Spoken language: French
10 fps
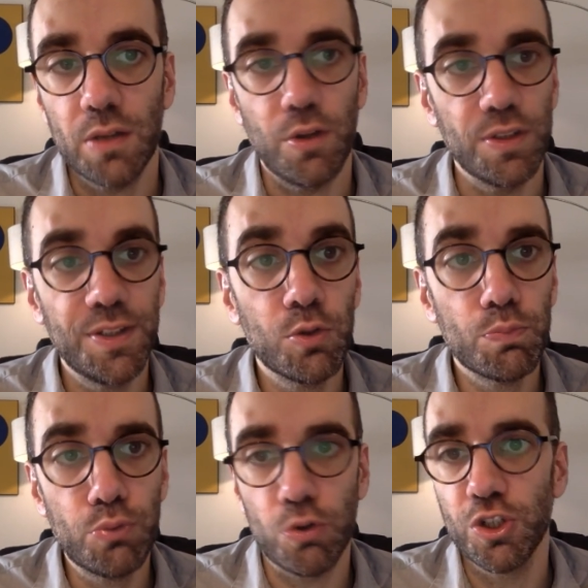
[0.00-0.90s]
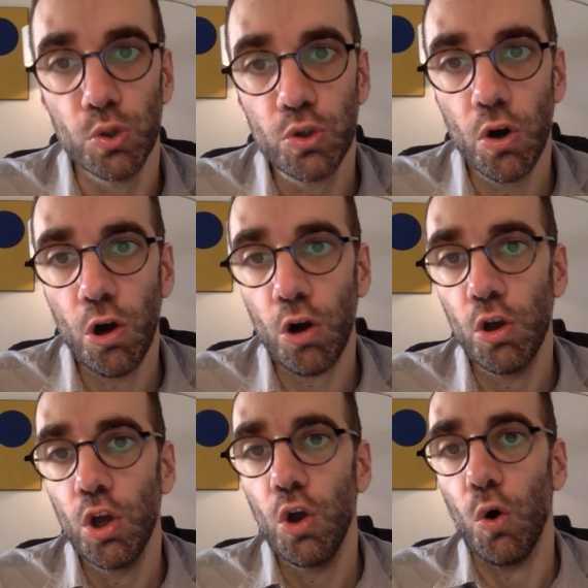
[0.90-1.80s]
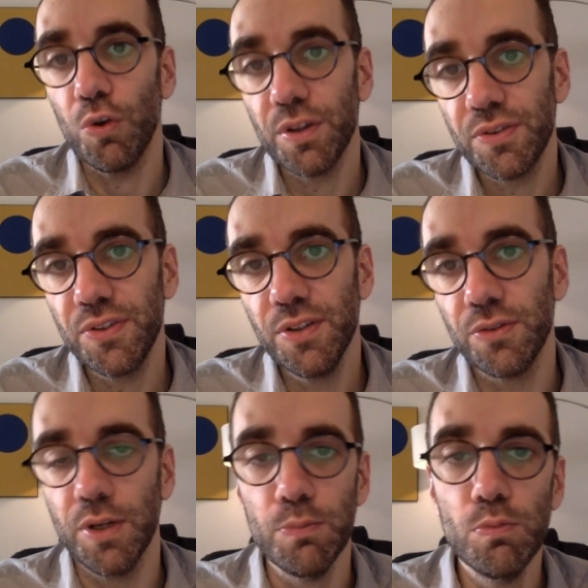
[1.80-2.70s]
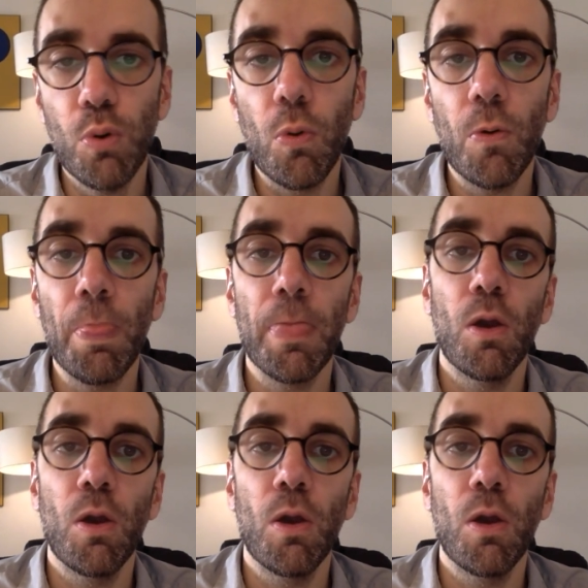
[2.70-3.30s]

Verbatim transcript: Dans l'idée de purger le corps, on incise les bubons,